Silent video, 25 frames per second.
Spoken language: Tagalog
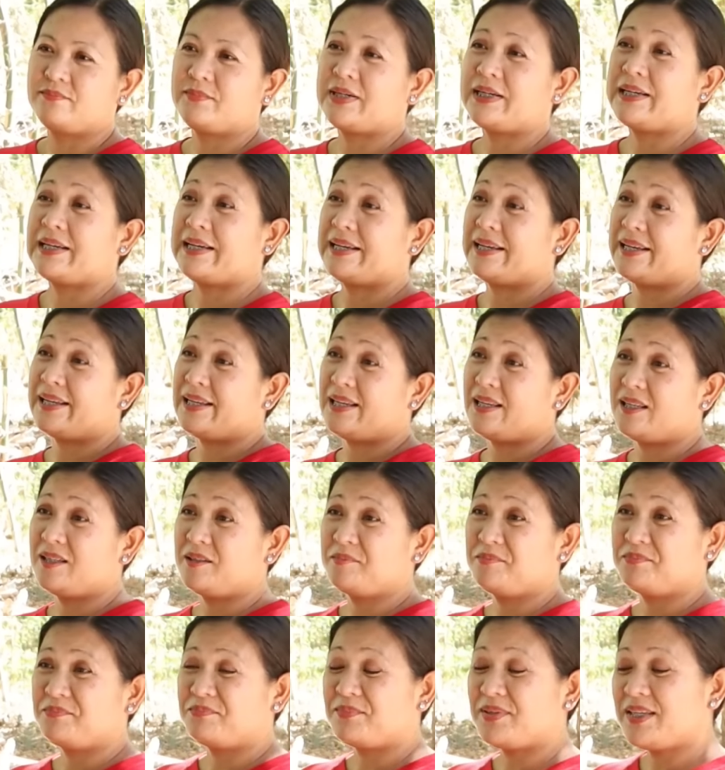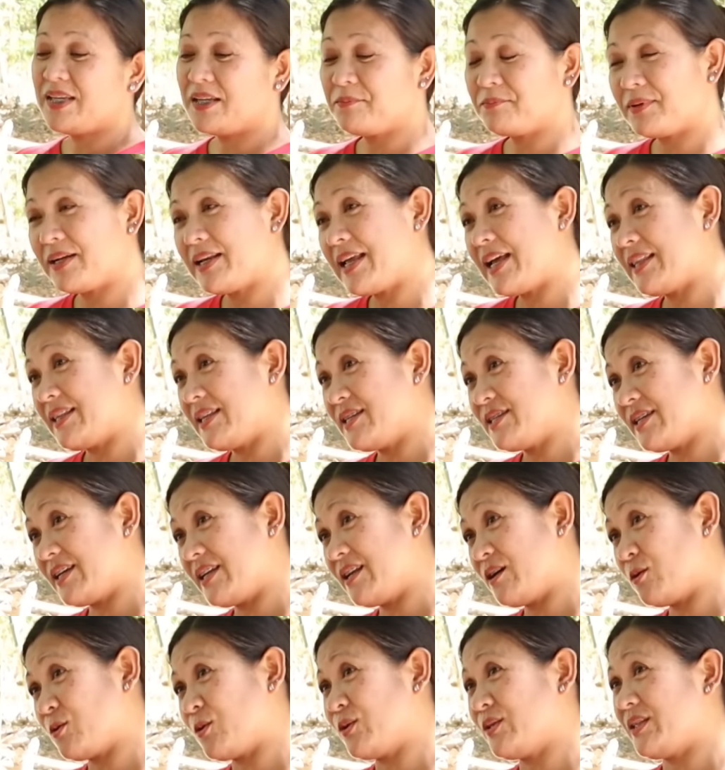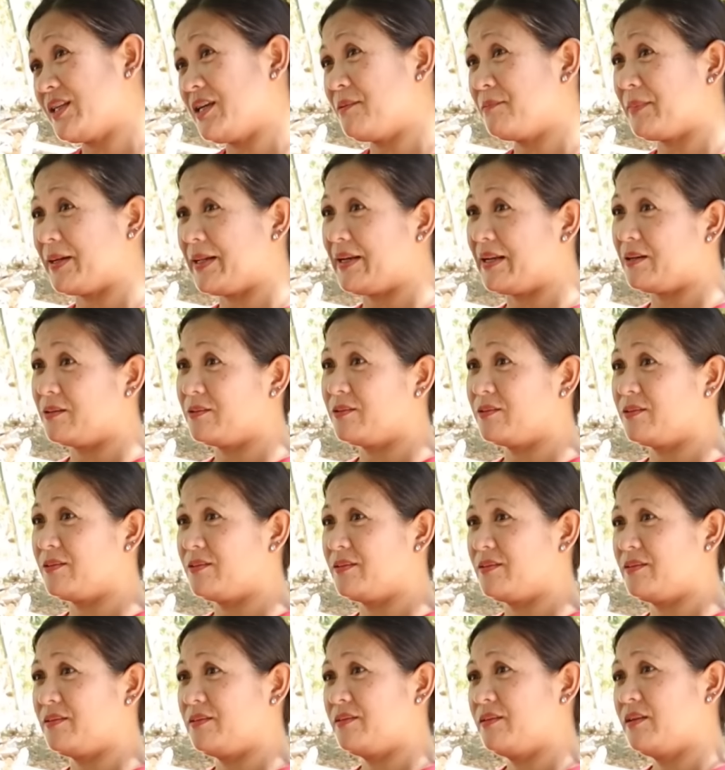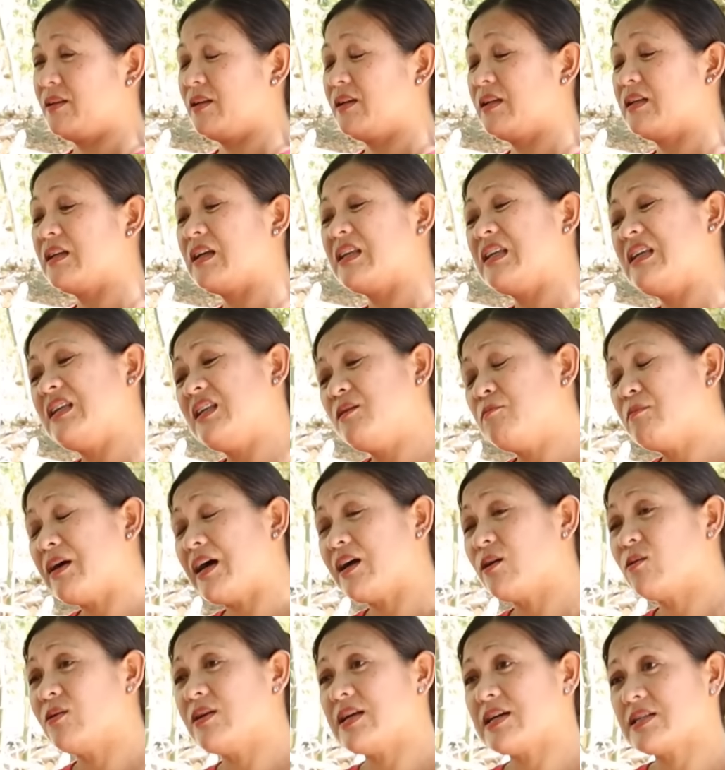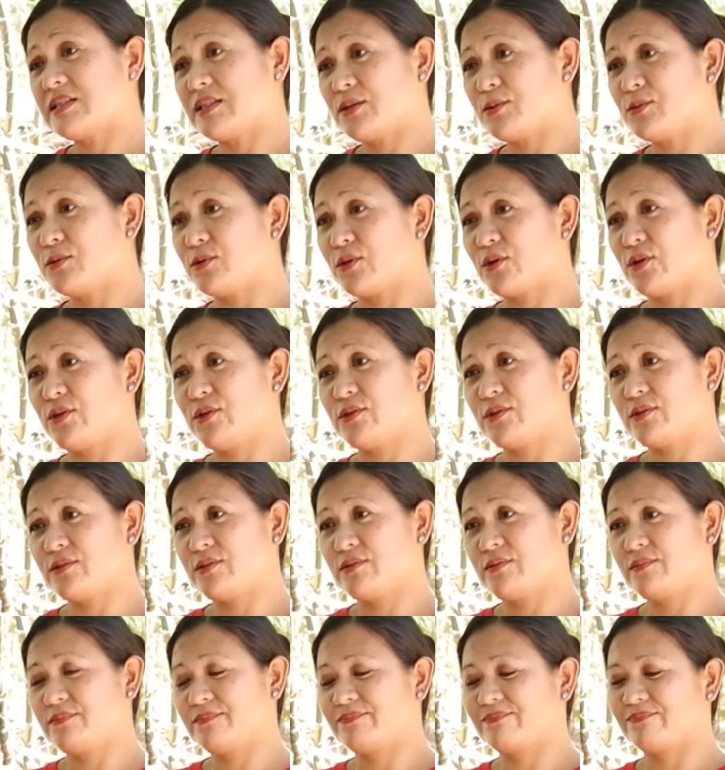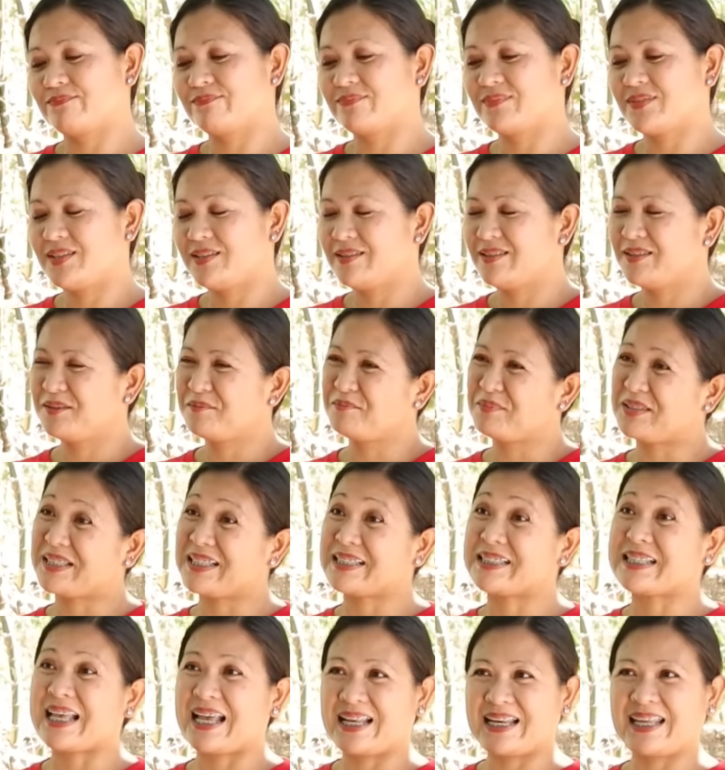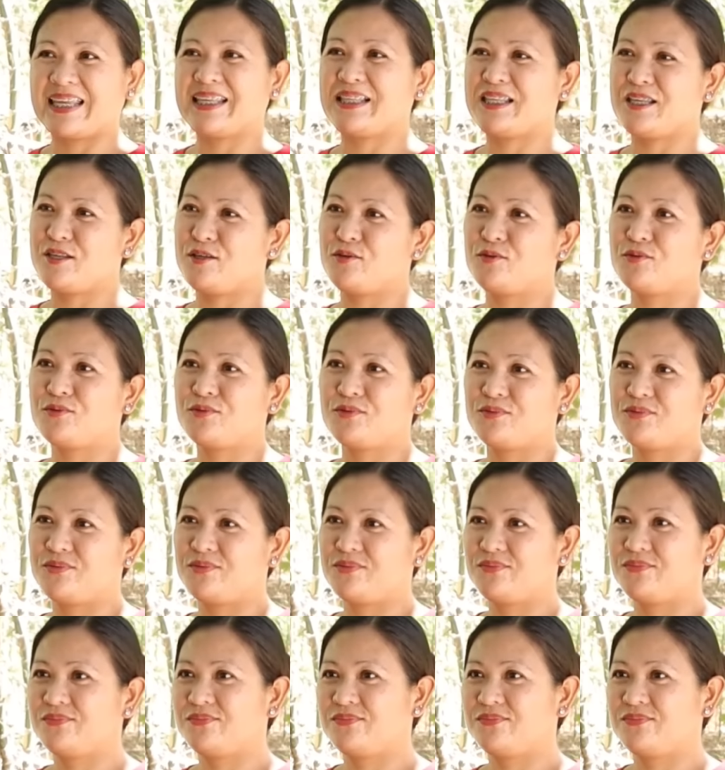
Mahal, bigyan pa natin siya ng konting panahon. Naninibago lang siguro yun. Masasanay din yun.